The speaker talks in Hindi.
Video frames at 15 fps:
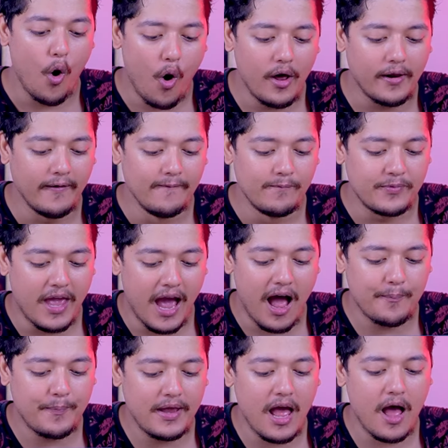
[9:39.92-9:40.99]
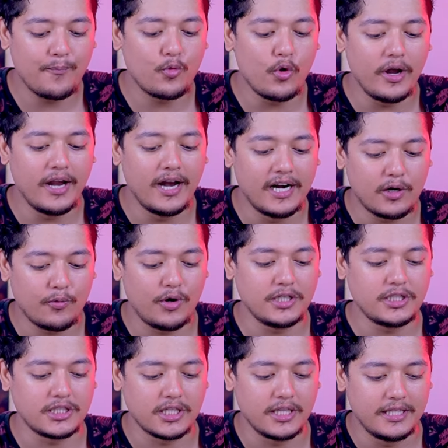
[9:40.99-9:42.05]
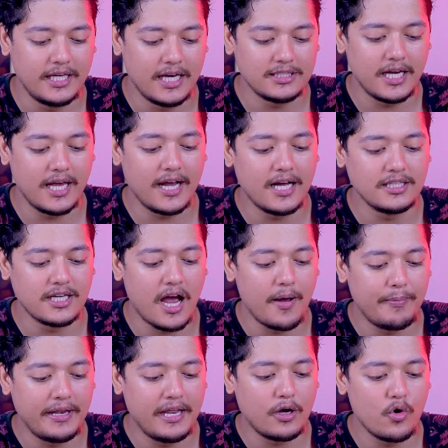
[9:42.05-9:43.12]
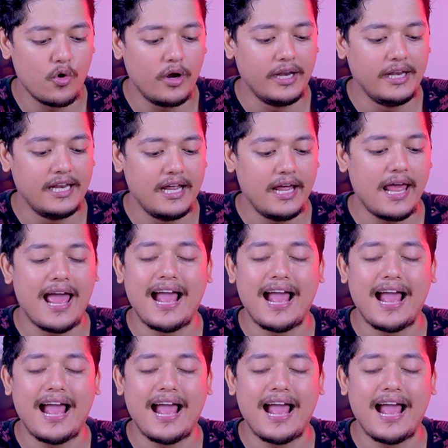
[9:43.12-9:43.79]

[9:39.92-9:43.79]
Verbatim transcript: और यहाँ पे आपको एयरड्रॉप वाला सेक्शन दिया जाएगा जहाँ पे देखो इनने